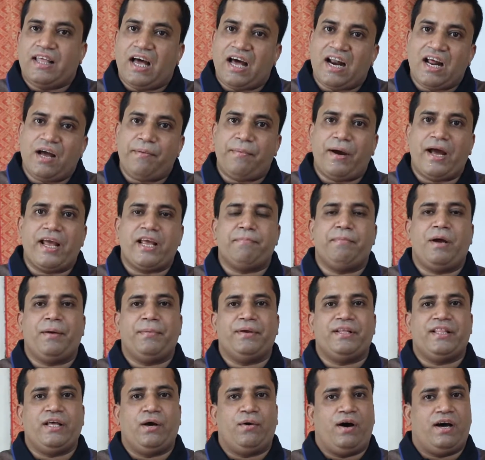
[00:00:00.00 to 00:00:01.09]

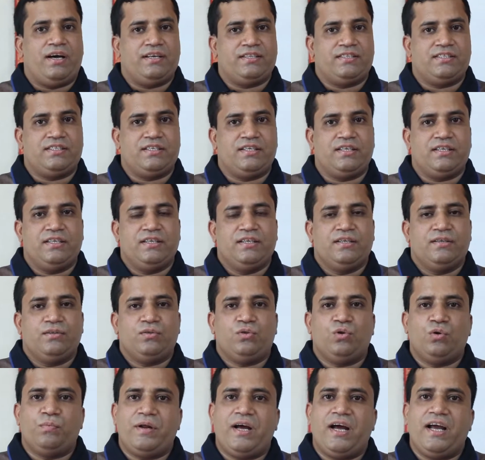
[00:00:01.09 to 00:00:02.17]
ধারাবাহিকভাবে দেওয়া আছে
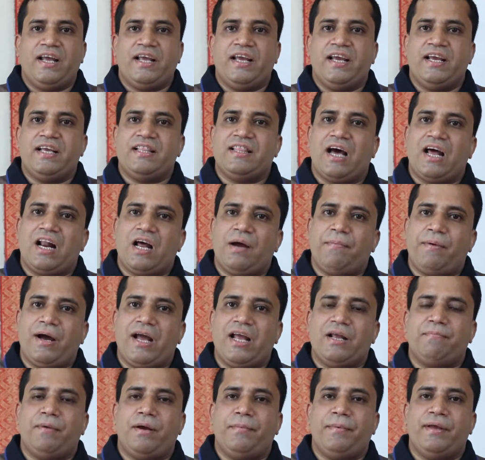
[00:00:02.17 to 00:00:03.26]
তোমরা এই
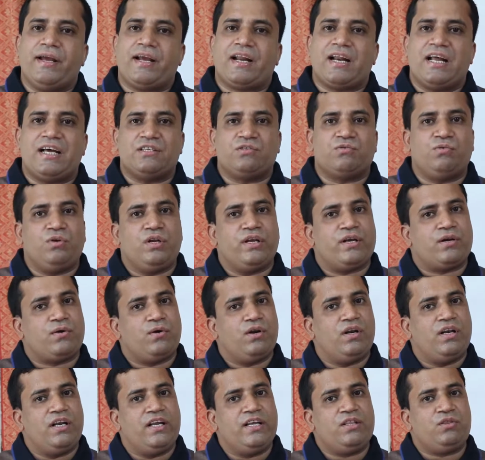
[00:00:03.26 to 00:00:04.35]
ধারাবাহিকভাবে ক্লাসগুলি
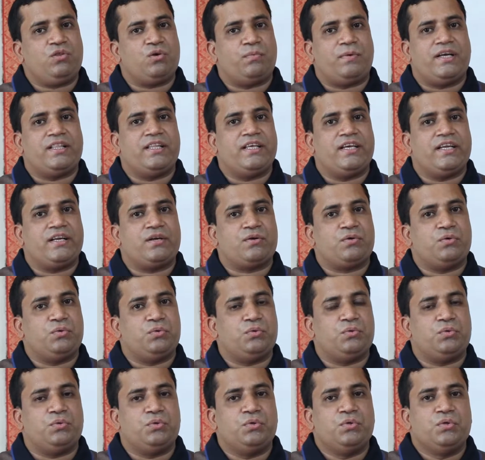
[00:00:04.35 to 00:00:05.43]
করলে তোমাদের
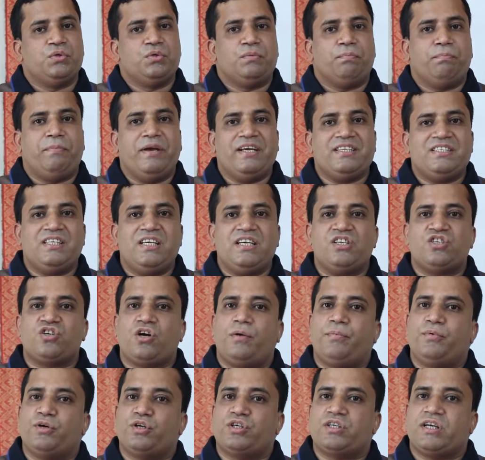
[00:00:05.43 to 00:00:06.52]
কোনো বেসিক
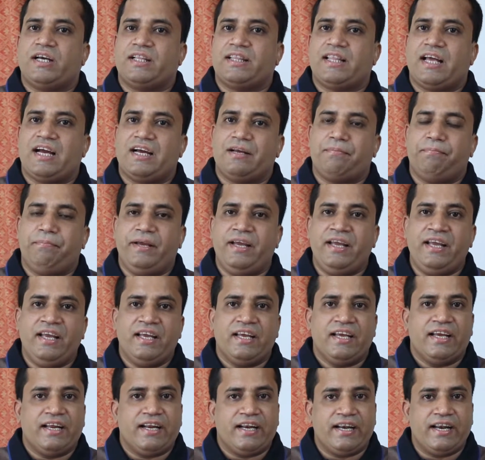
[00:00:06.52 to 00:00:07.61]
সমস্যা থাকবে
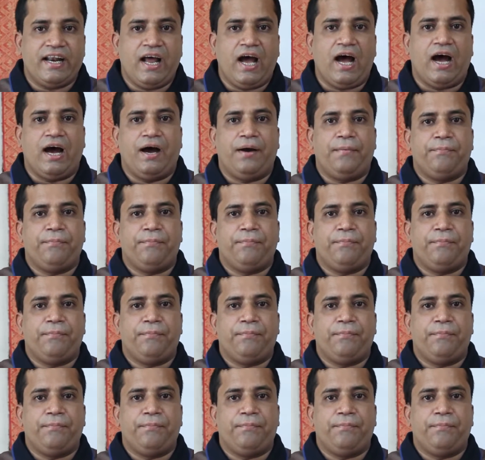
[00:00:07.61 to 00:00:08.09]
না